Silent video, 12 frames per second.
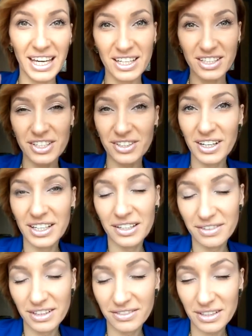Cześć kochane,
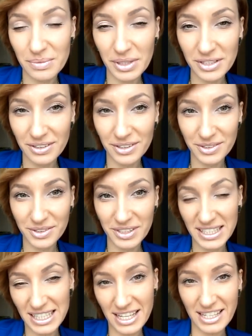witam Was bardzo gorąco i
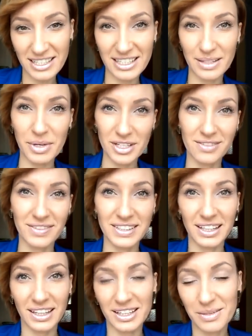serdecznie. Zapraszam Was
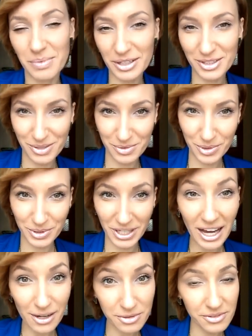na taki bardzo szybciutki
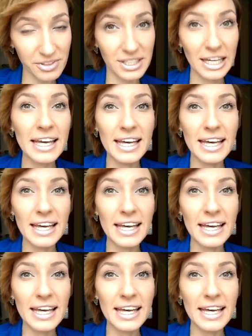outfit.